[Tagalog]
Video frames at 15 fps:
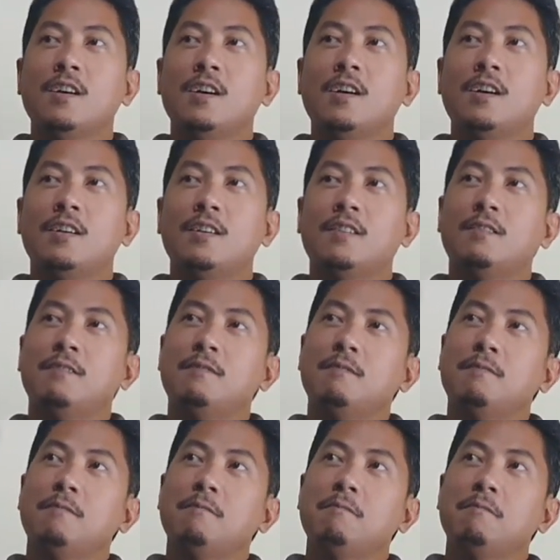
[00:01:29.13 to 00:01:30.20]
uh,
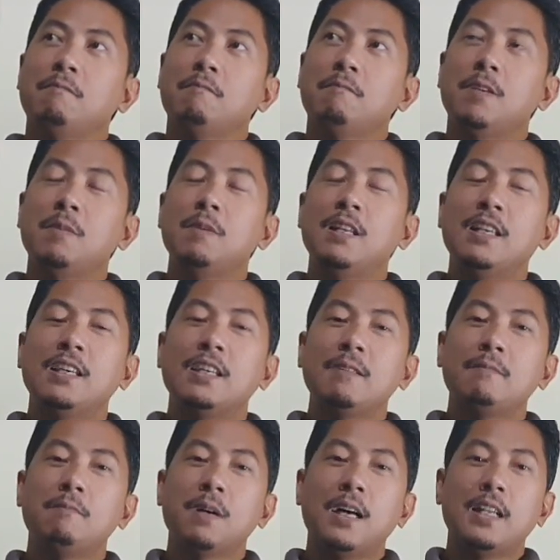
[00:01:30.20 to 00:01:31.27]
bibili ka
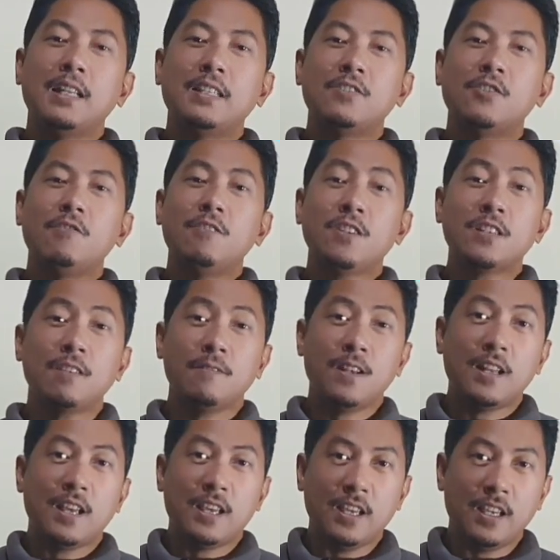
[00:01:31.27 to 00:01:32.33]
rin ba ng Nova
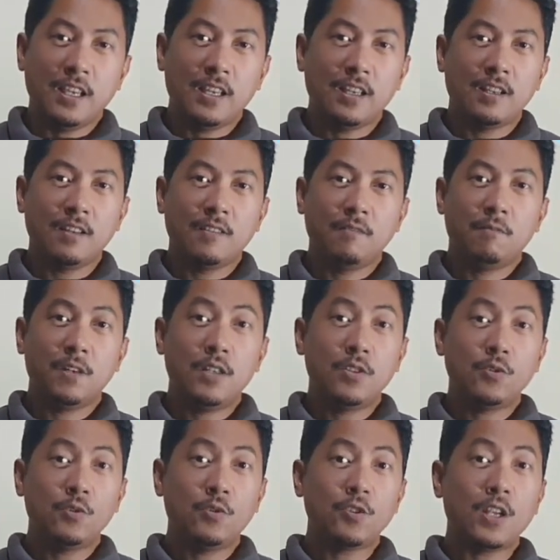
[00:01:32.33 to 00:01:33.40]
7i
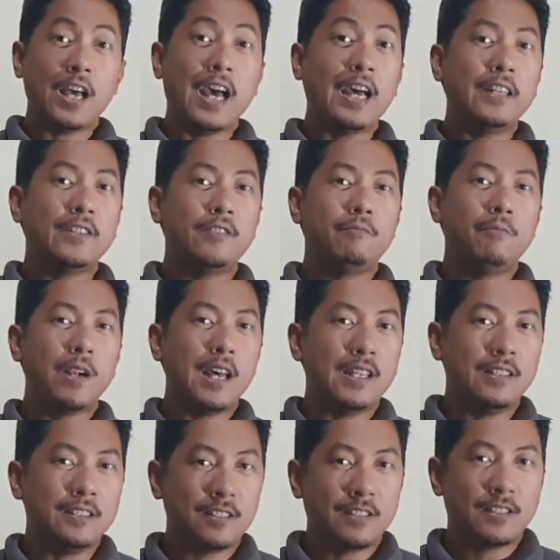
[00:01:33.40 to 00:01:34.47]
versus other
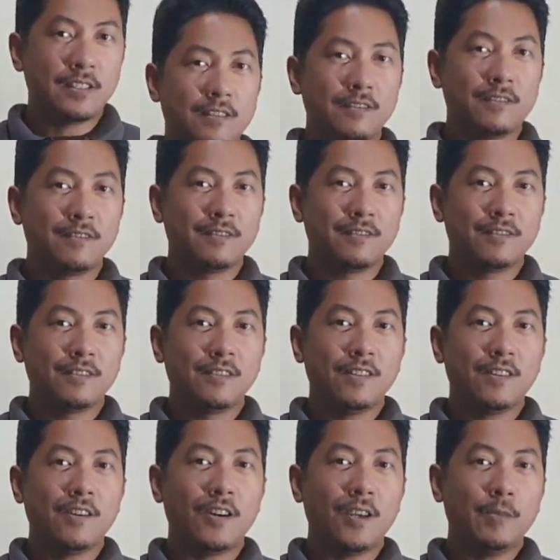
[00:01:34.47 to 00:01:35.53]
brands?
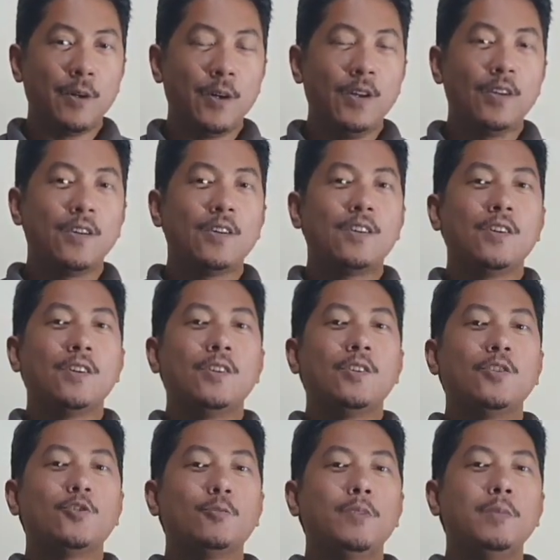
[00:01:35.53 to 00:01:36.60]
Okay po?
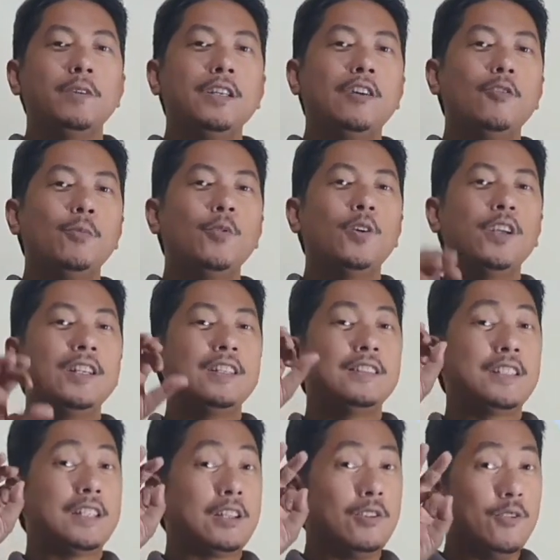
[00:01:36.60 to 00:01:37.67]
So, bibigyan ko po kayo ng
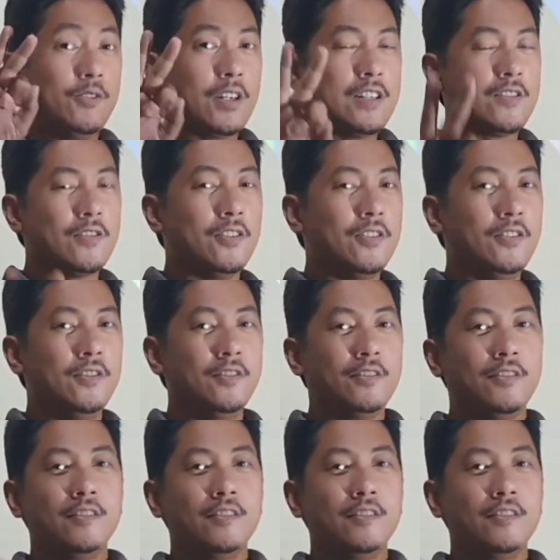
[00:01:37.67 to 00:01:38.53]
tatlong rason